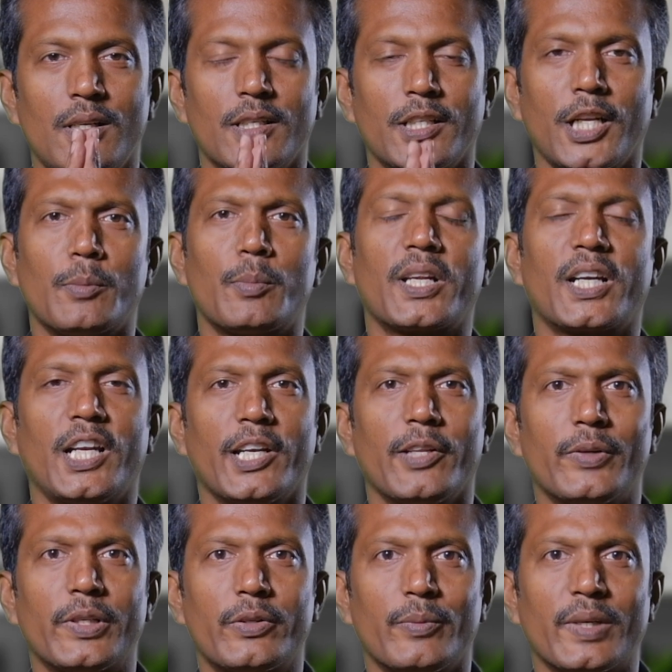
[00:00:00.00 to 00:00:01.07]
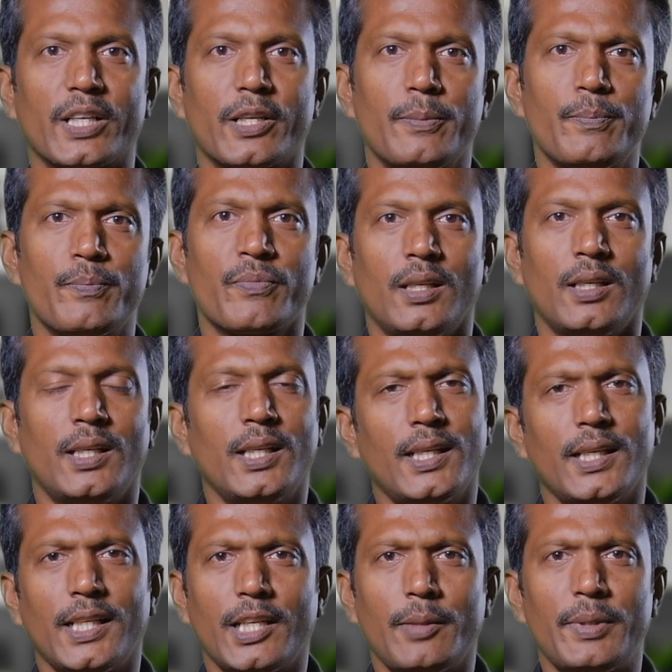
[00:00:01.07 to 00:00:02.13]
நண்பர்கள் அனைவருக்கும் வணக்கம் இன்னைக்கு
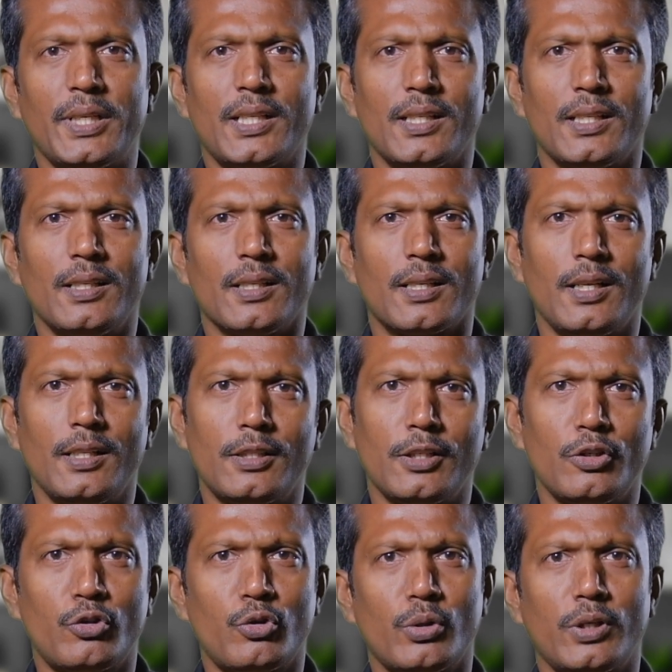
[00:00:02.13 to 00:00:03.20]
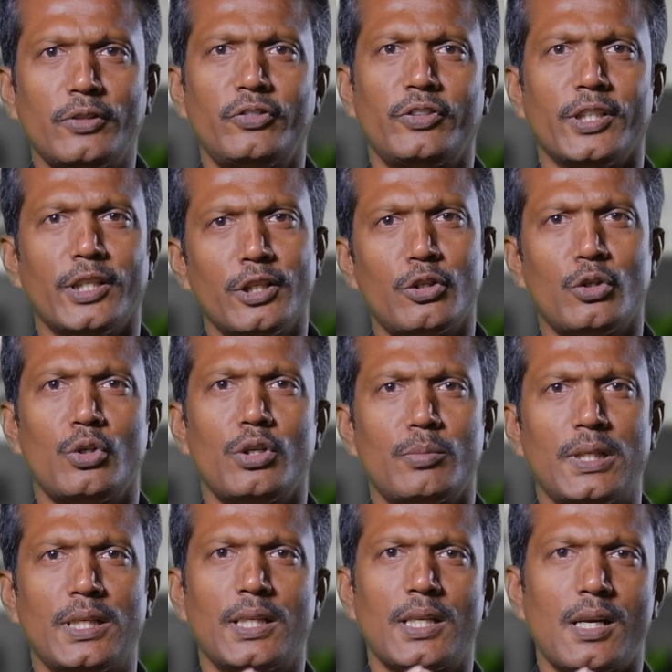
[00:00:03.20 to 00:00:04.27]
நிறைய பேருக்கு ஹெல்த் இன்சூரன்ஸ் எடுக்கணும்
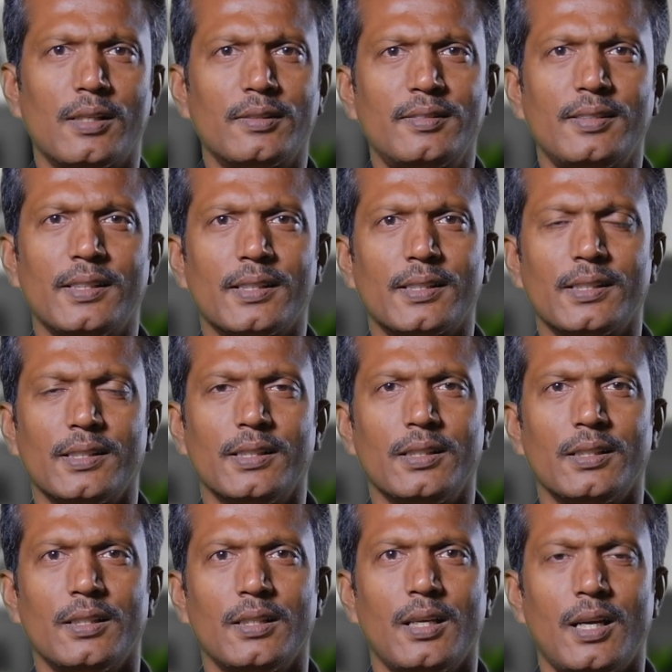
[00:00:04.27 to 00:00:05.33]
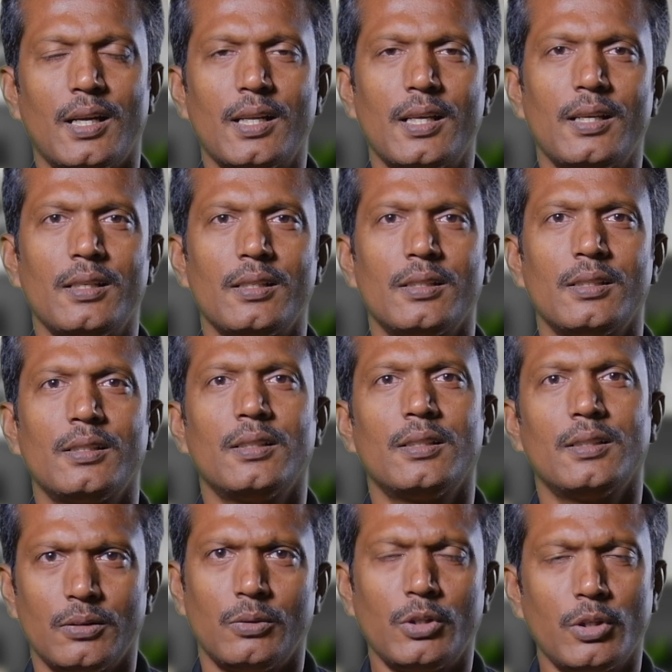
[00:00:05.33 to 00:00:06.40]
அப்படிங்கிற ஆசை இருக்கு ஆனால்
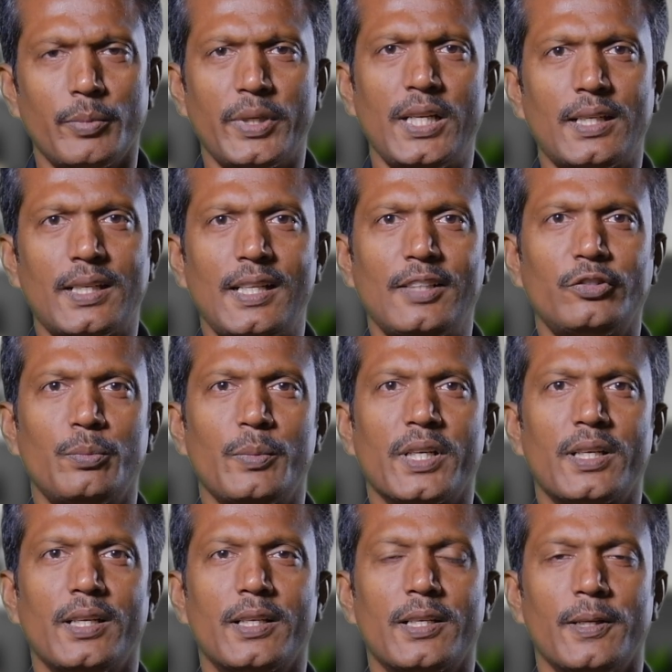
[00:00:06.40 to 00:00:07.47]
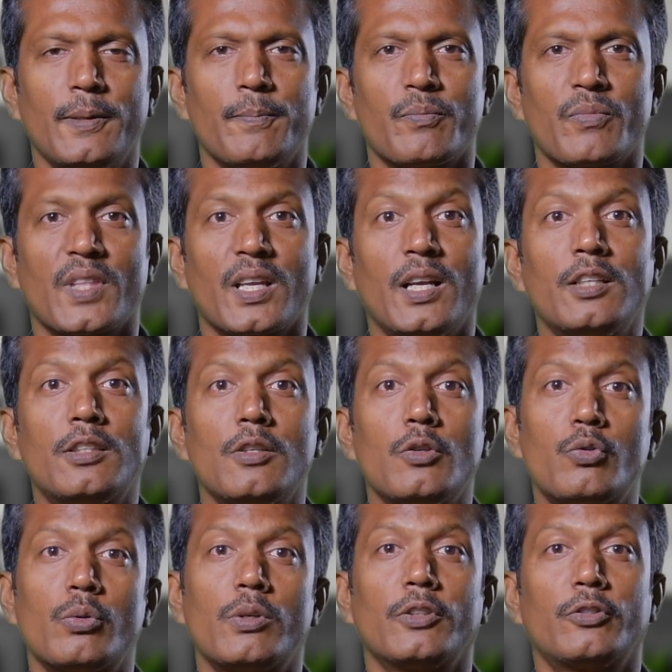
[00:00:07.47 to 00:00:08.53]
ஒரு மிடில் கிளாஸ் மக்களுக்கு ஹெல்த்
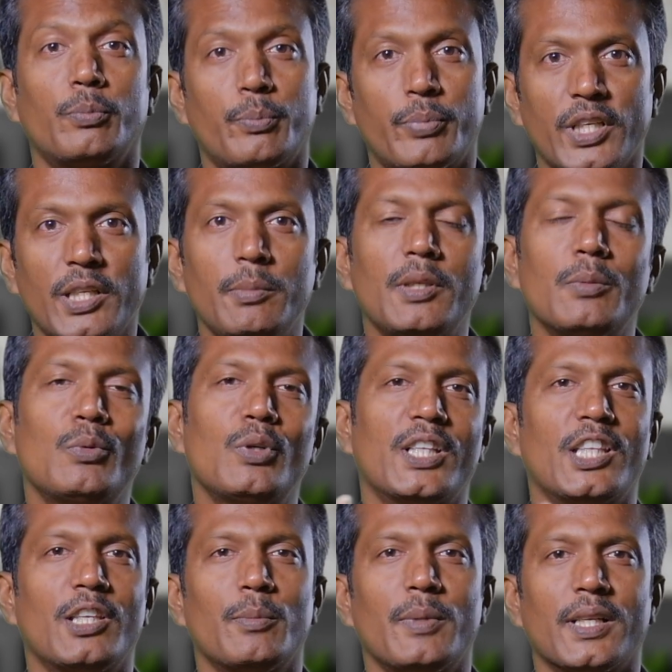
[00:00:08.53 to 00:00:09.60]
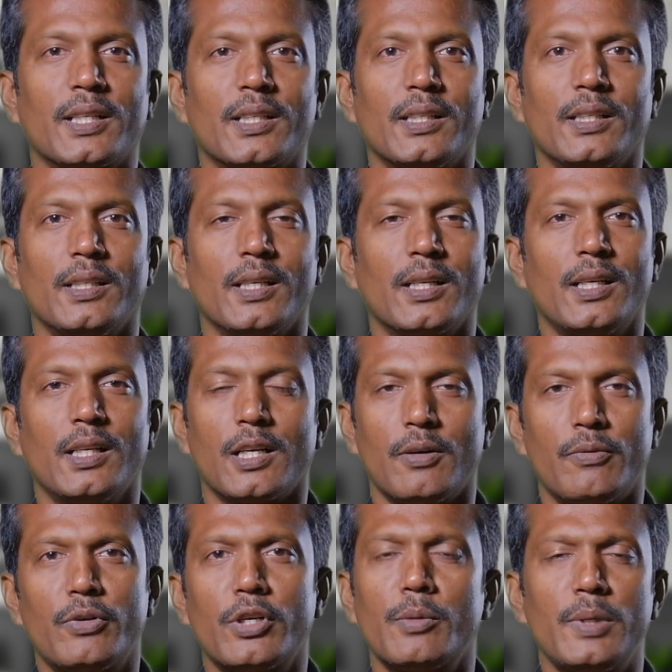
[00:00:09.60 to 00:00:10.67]
இன்சூரன்ஸ் ப்ரீமியமும் அதிகமாக இருக்கு எங்களுக்கு
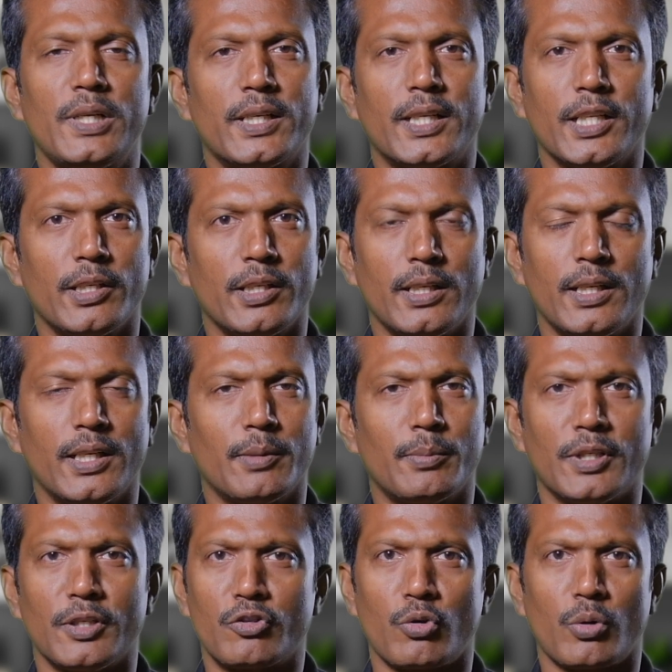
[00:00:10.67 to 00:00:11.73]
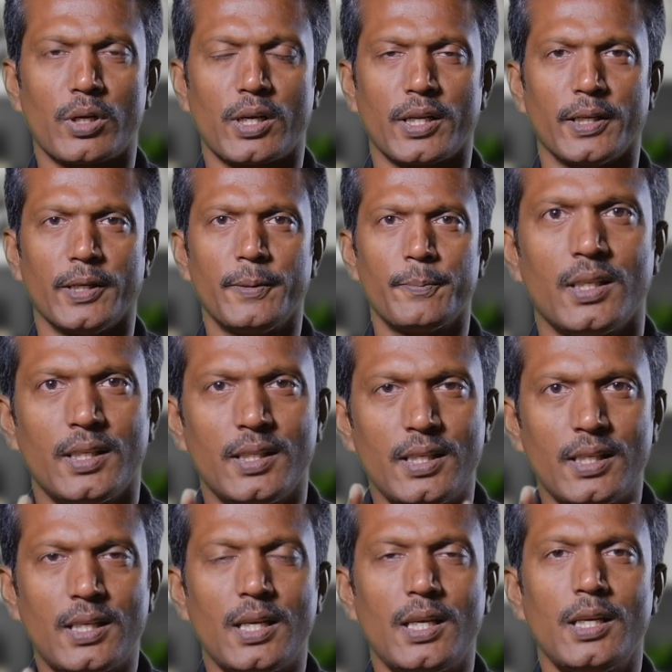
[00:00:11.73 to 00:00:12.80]
அஃபோர்டபிலிட்டி இல்லை அப்படின்னு சொல்றாங்க
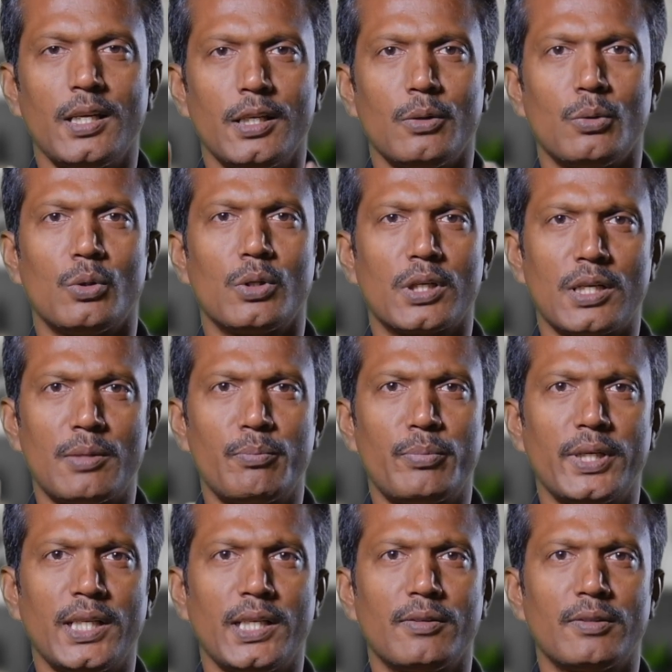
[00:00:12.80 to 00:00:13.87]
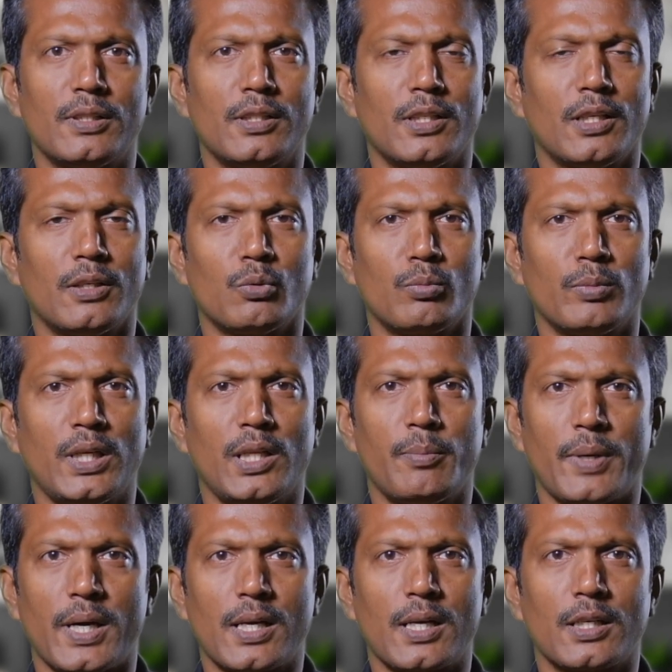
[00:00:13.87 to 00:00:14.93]
இதுக்காக ஒரு கம்பெனியை வந்து நான் உண்மையிலே
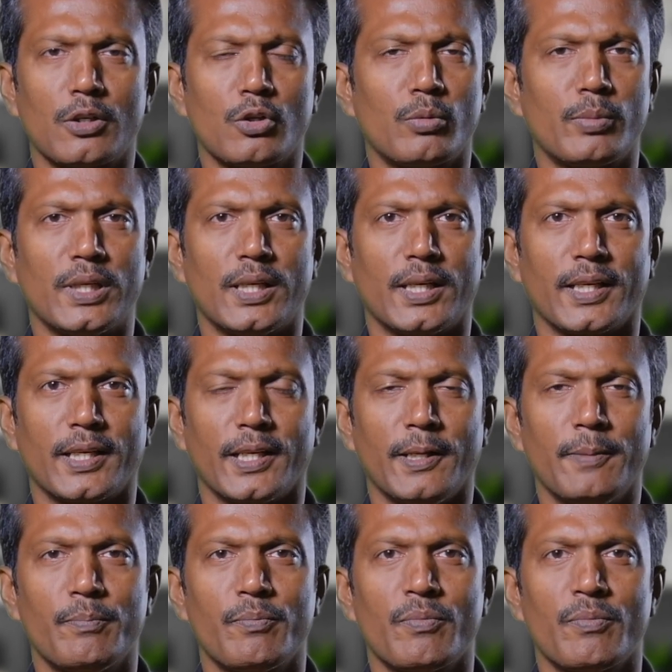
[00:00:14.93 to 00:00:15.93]
பாராட்டணும் அப்படின்னு நினைக்கிறேன்